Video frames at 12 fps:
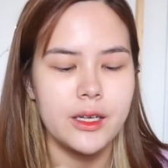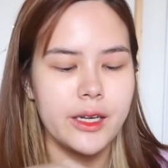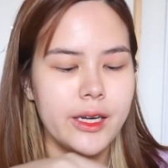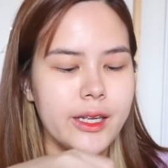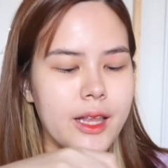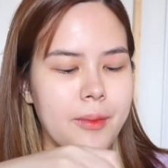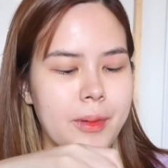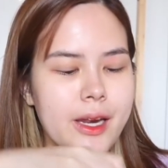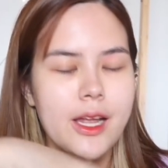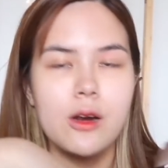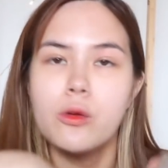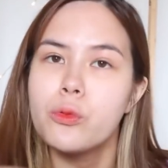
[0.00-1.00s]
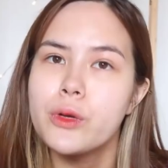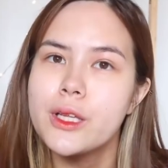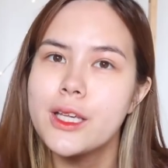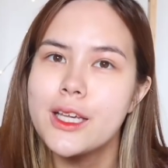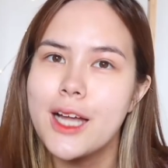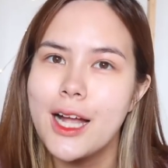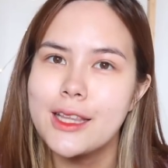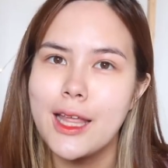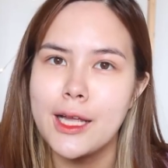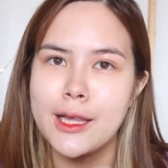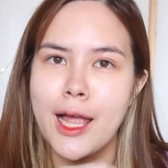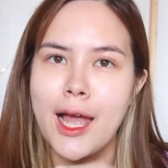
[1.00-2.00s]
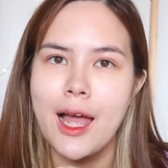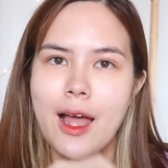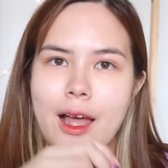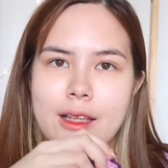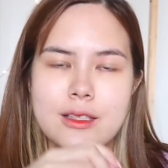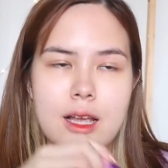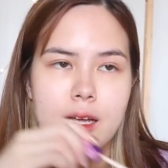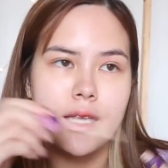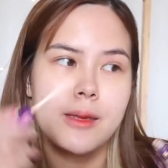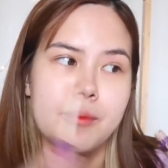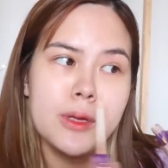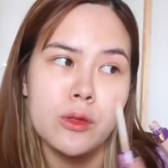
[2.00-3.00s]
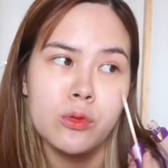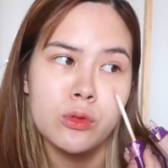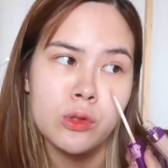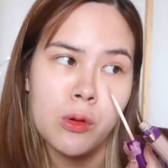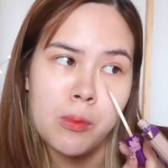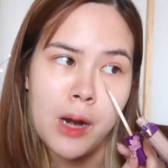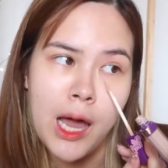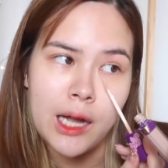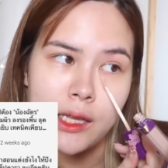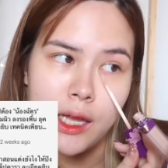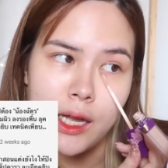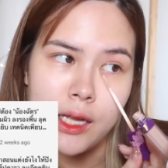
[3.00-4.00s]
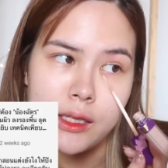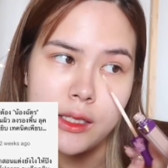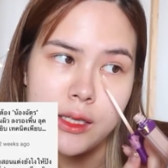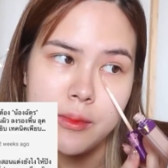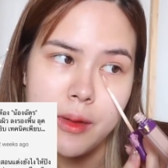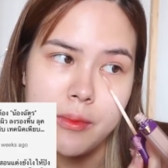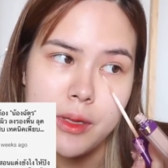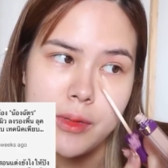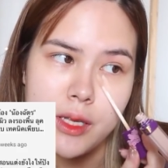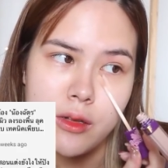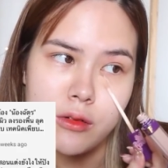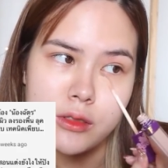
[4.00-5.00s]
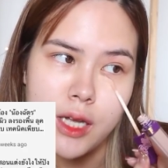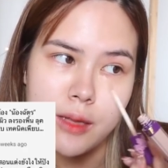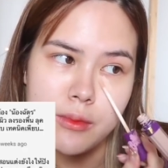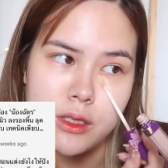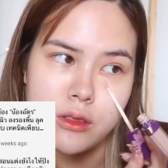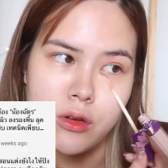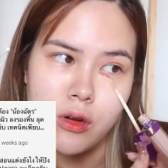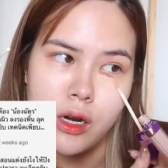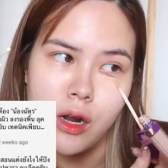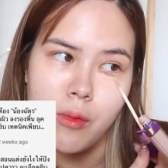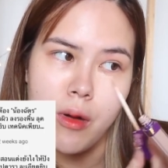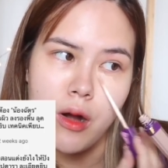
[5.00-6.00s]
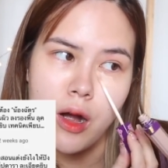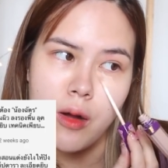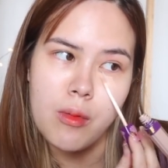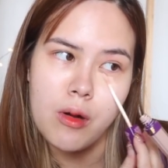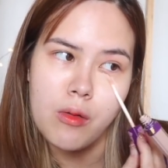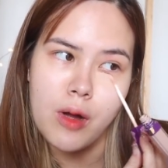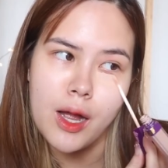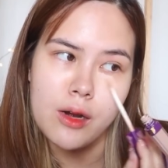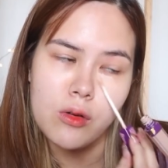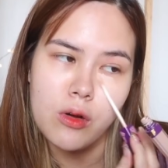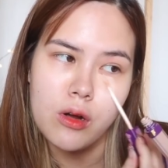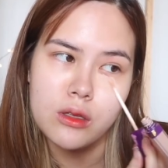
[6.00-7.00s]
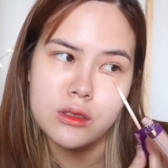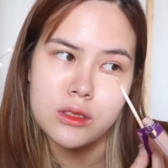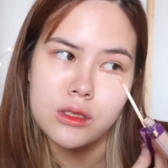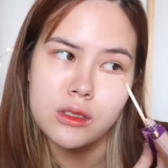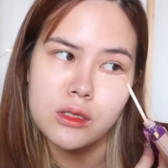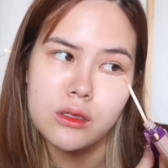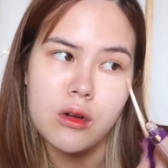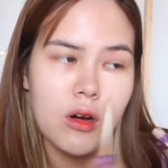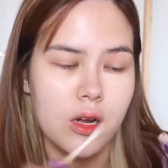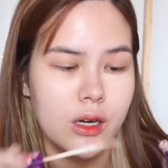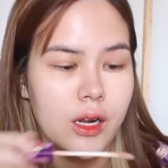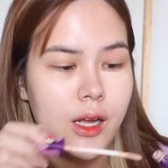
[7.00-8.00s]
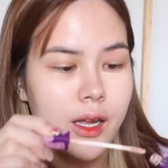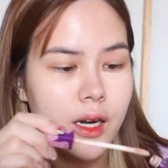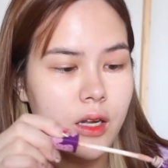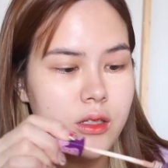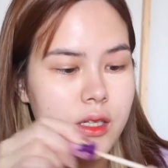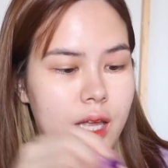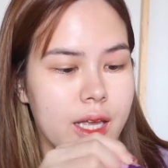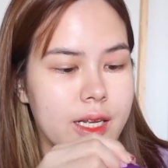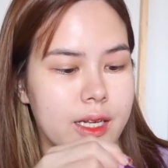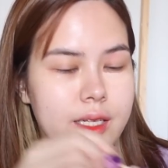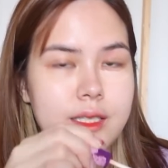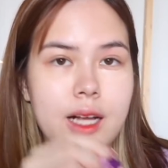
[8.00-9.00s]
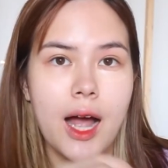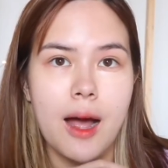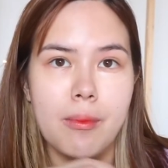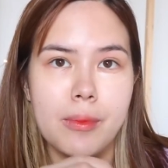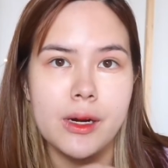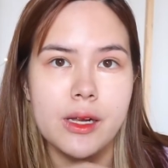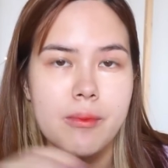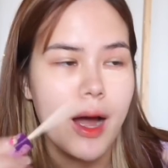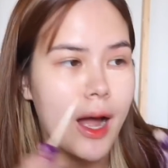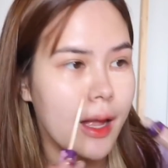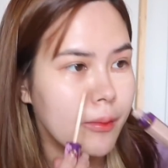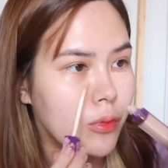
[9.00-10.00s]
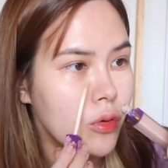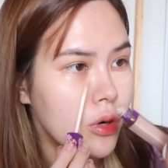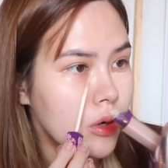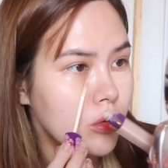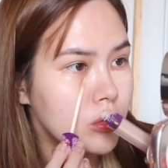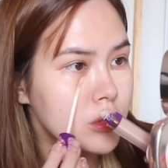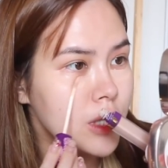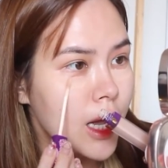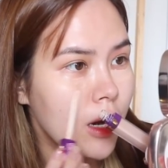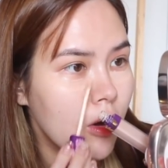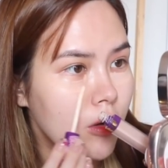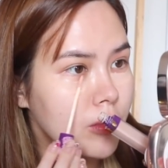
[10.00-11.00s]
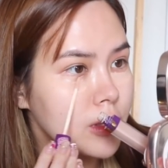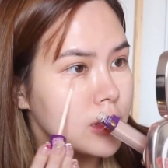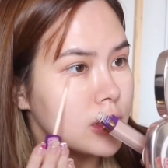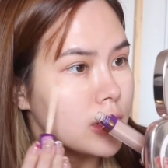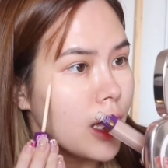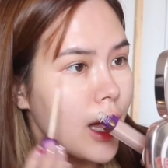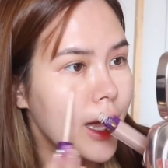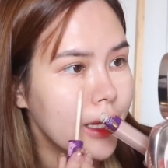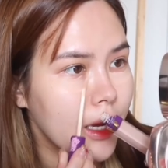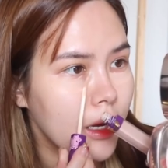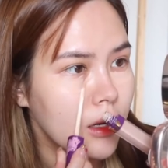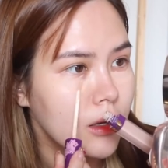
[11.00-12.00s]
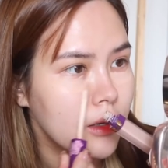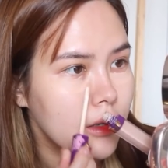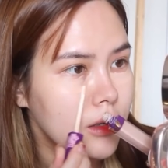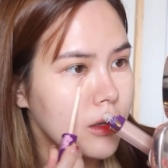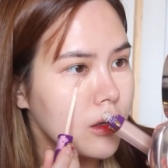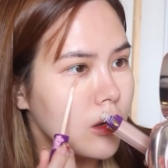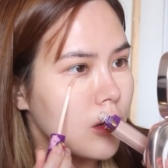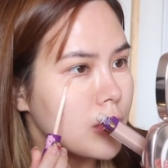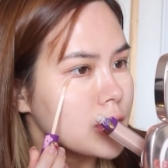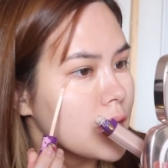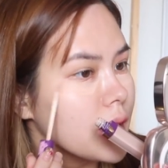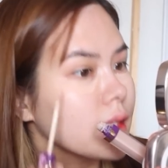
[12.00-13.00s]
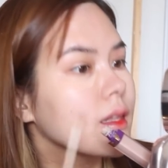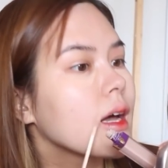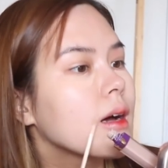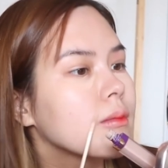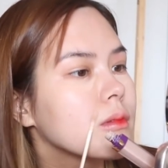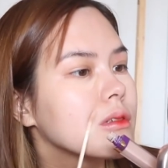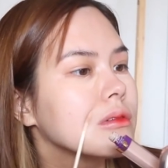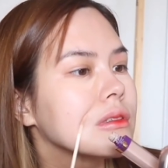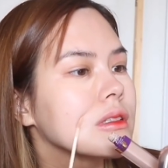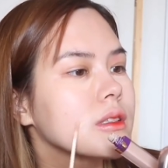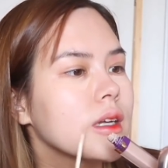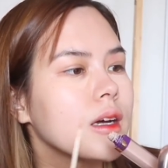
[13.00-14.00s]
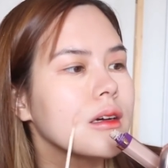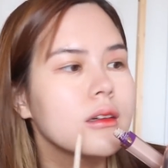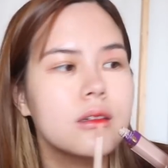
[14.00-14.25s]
ลิลลี่ได้ไปเรียนรู้วิธีการแต่งหน้าจากคลิปพี่นุ่นนบลักษ์นะคะที่แบบมีพี่น้องชัดมาสอนแล้วบอกเขาบอกว่าให้ลงคอนซีลเลอร์ก่อนเราจะได้กะปริมาณพวกคูชั่นรองพื้นได้นะก็ลองมาใช้ตามดูนะจ๊ะ